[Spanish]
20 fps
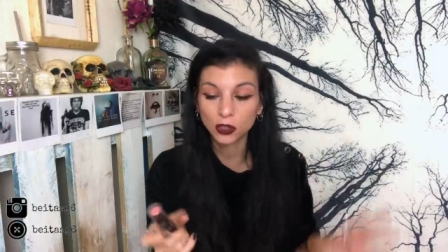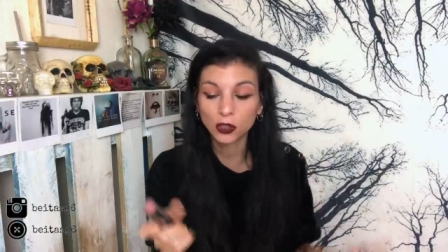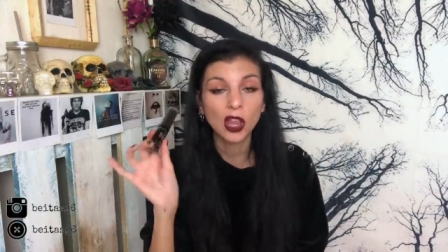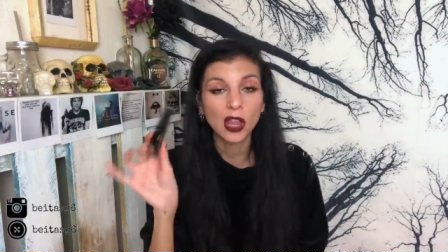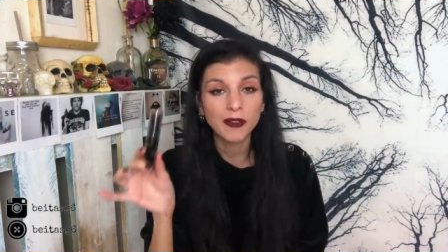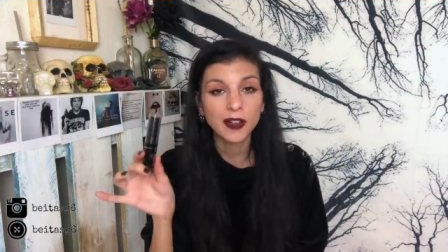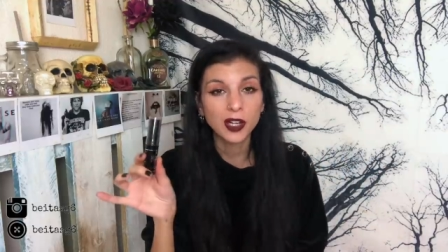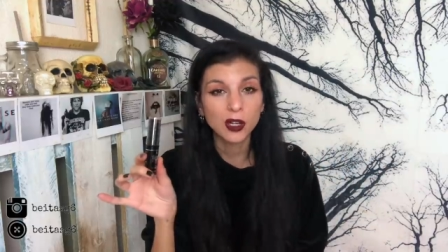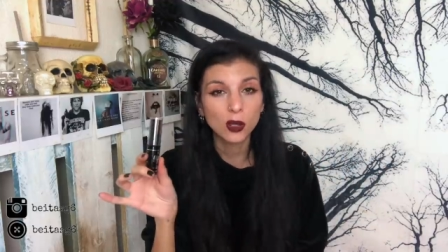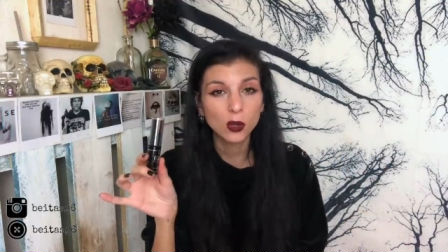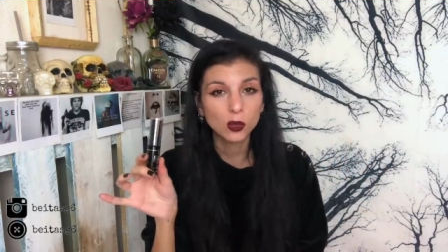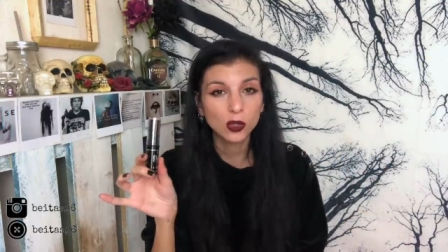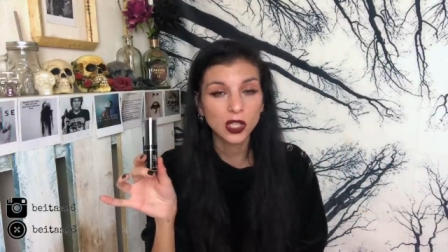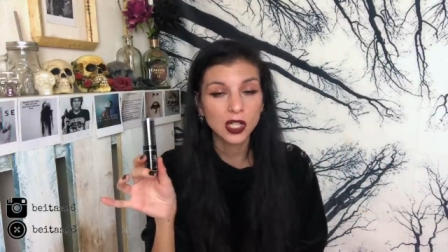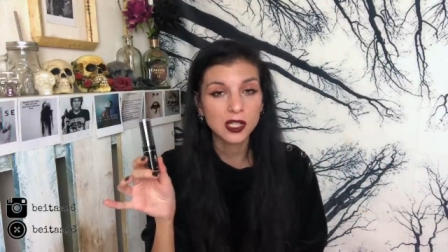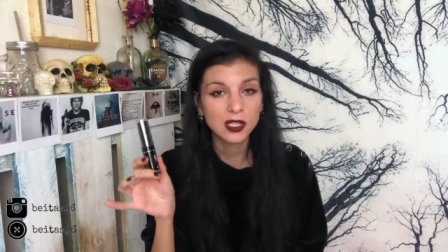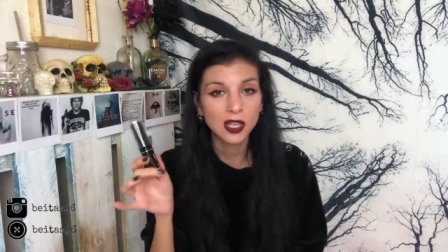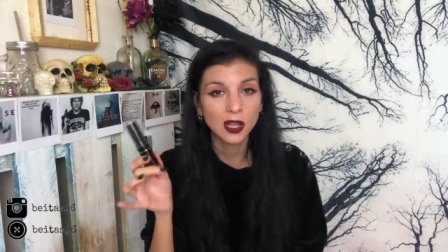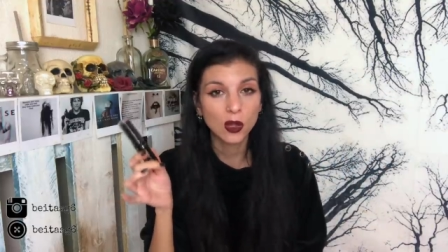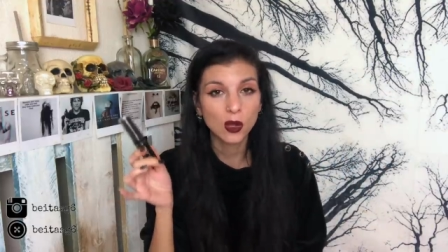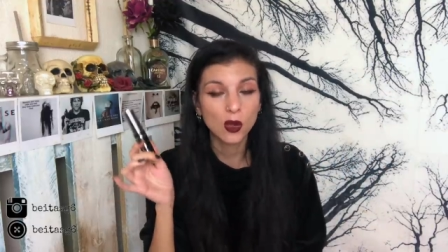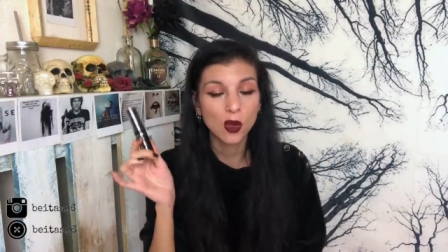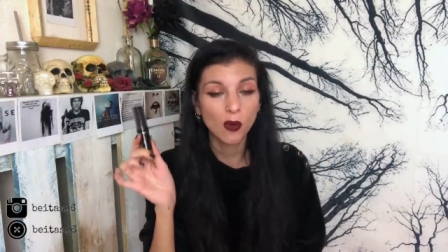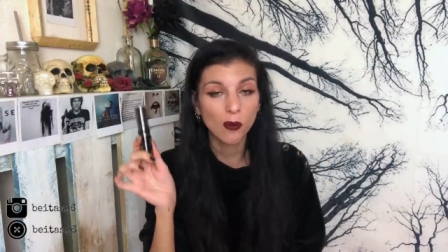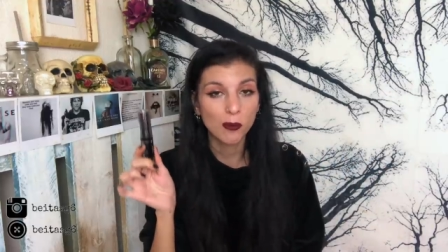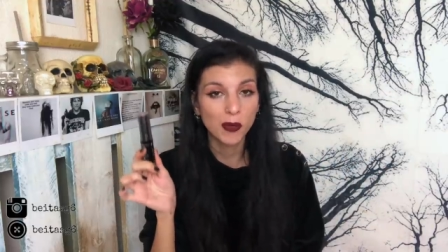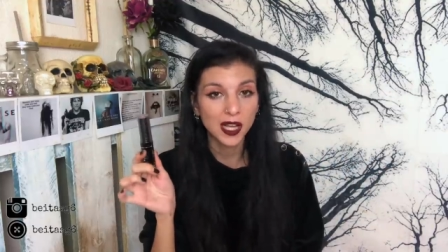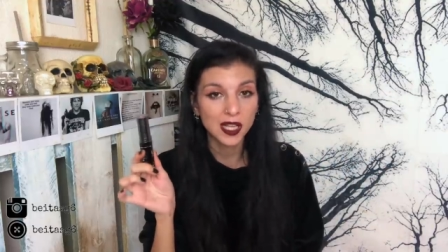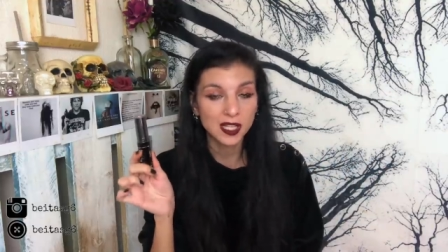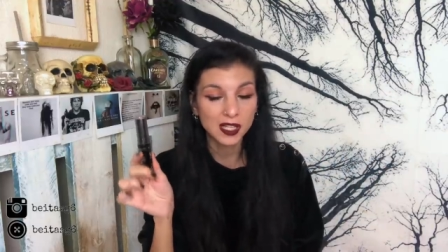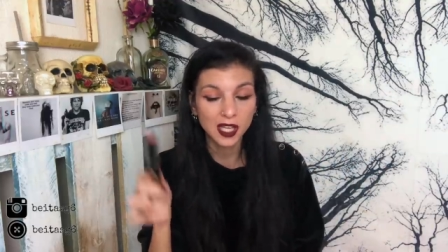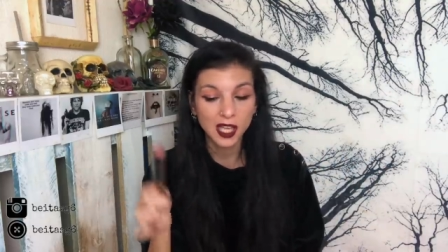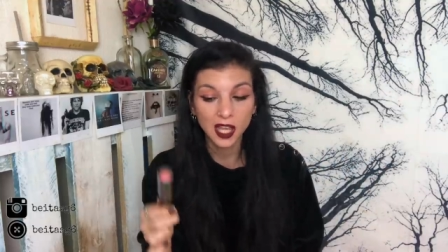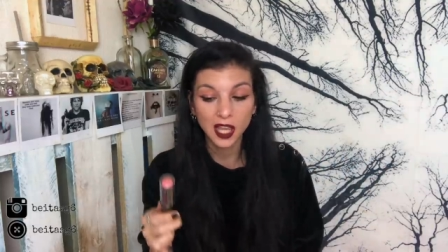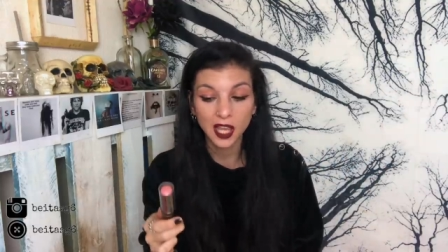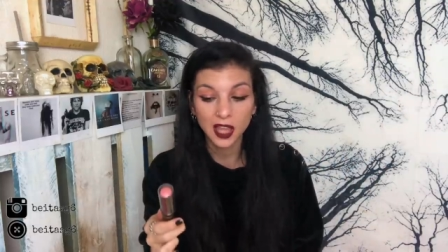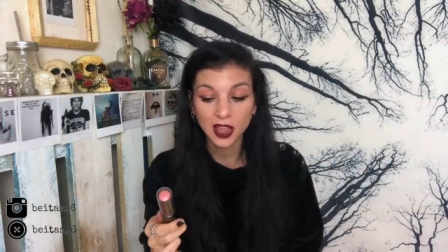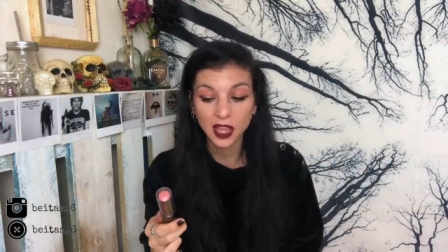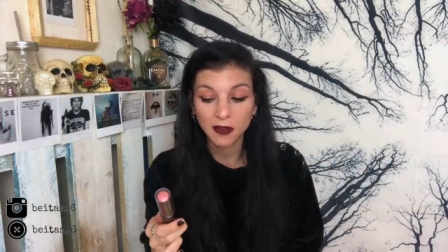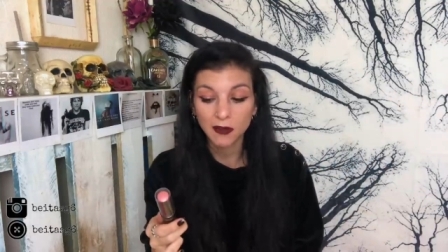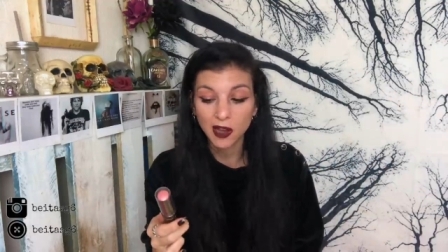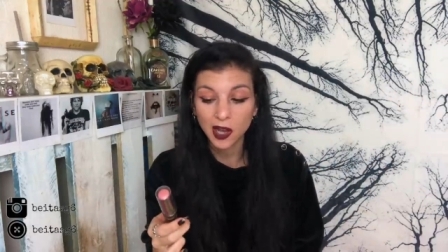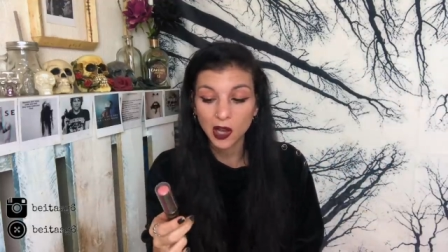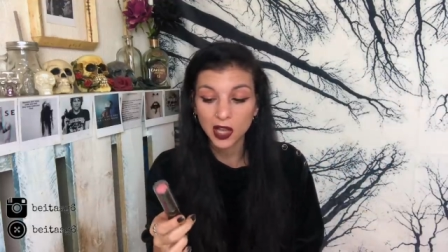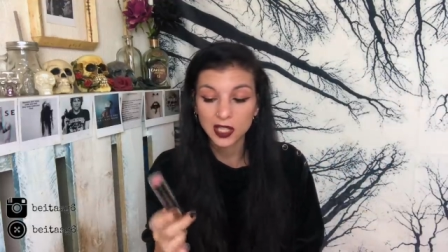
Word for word: Todavía no lo he utilizado con base debajo,